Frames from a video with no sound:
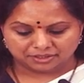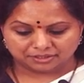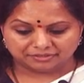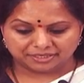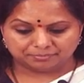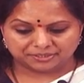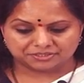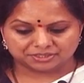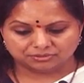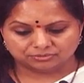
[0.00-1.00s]
ఇరవై
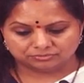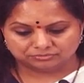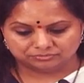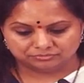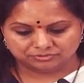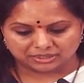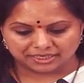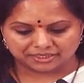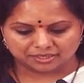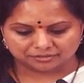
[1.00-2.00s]
ప్రశ్నలు
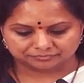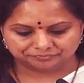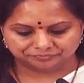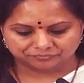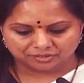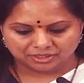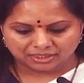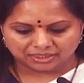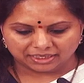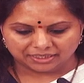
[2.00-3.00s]
అడిగినారు
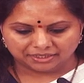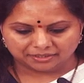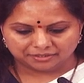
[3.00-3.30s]
కానీ